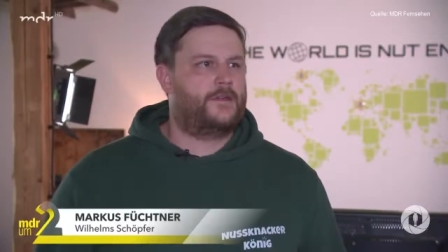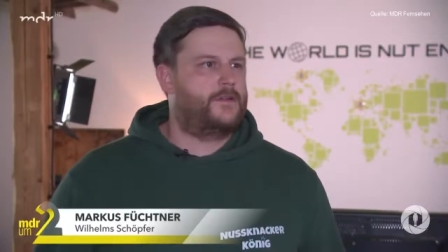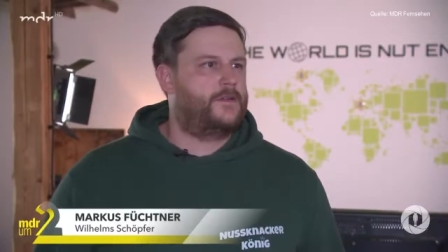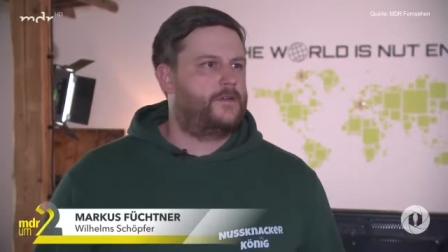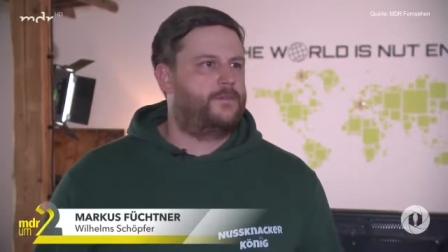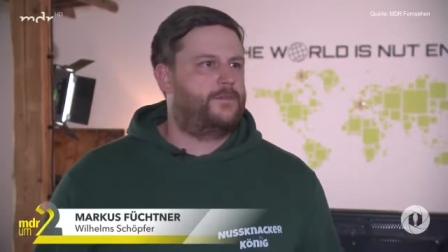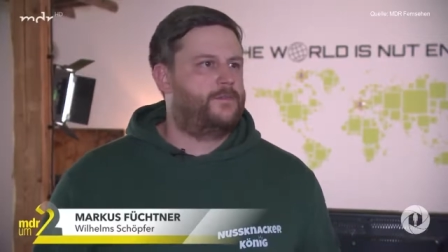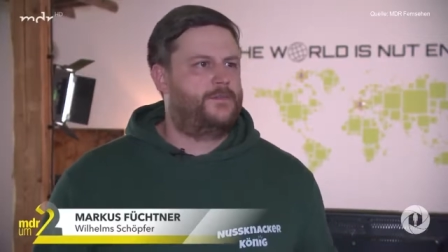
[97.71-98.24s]

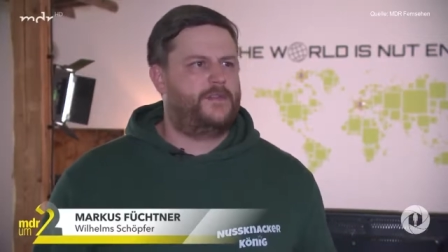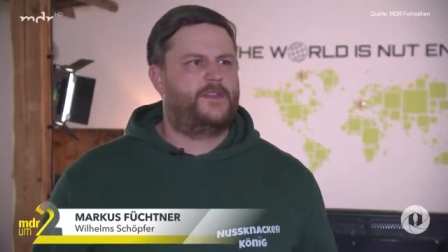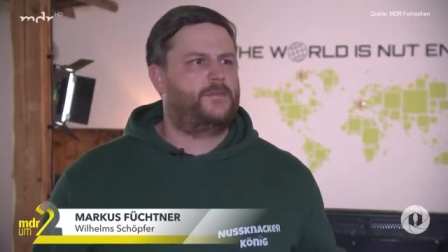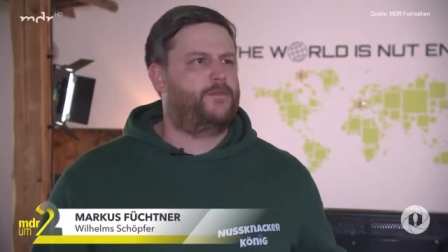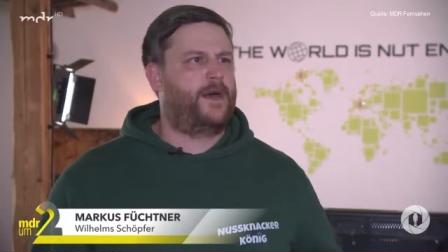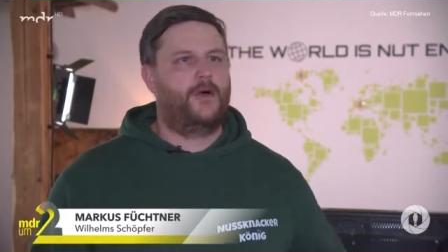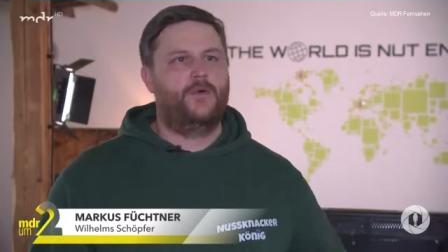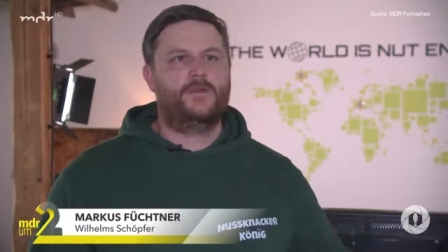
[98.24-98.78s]
dieser
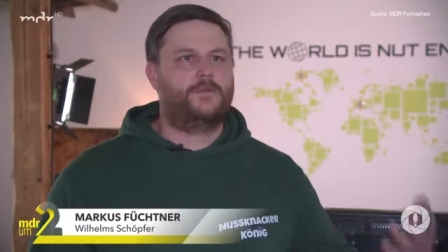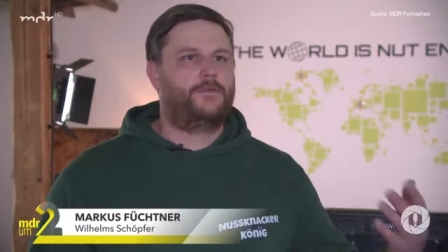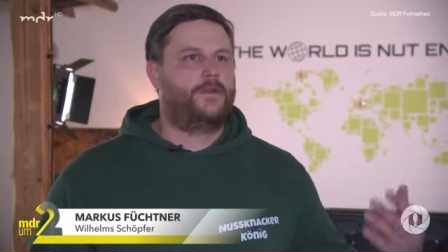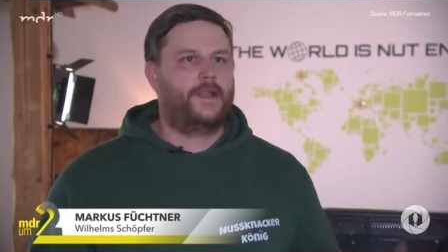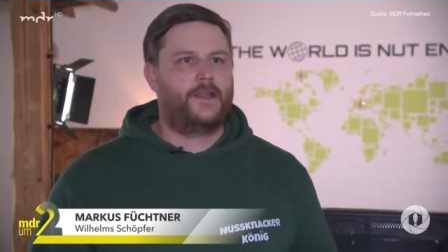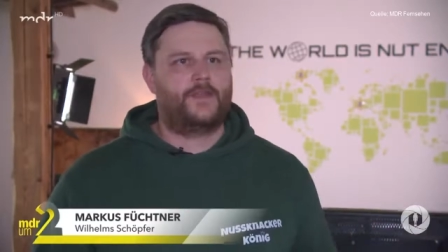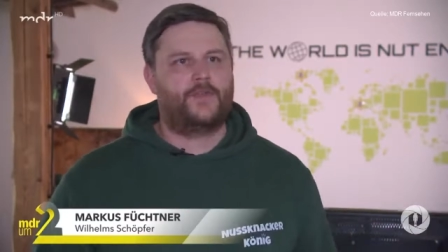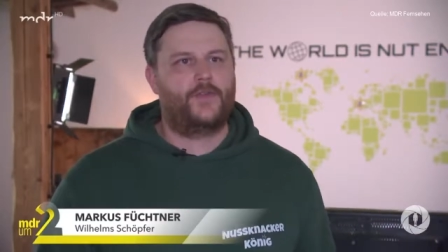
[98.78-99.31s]
dieser braune
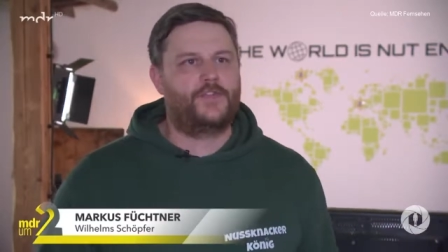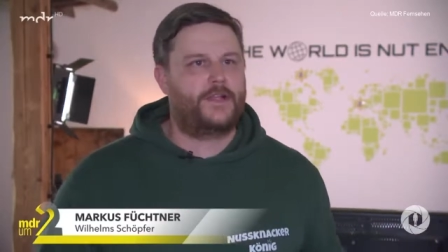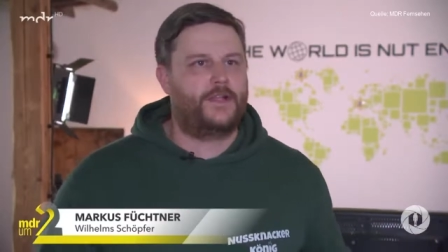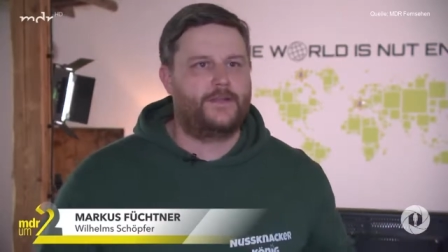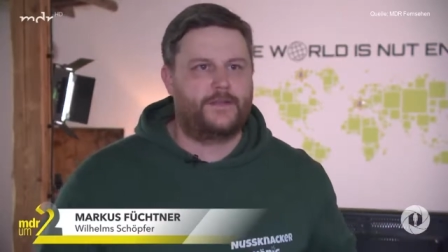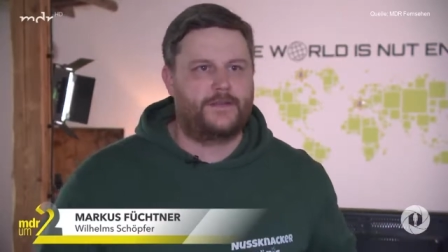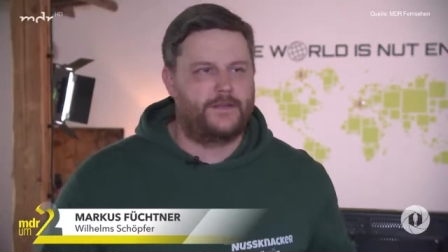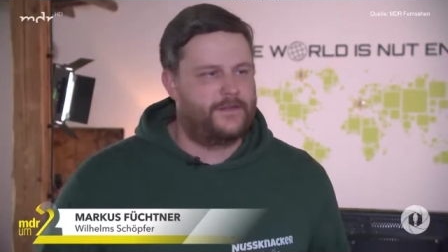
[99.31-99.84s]
Fleck in
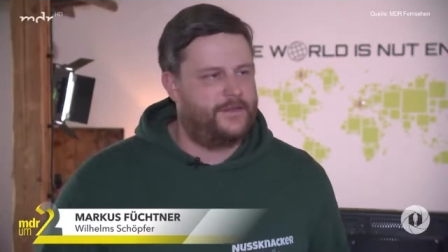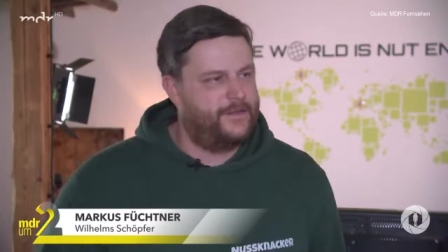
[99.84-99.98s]
Deutschland ist.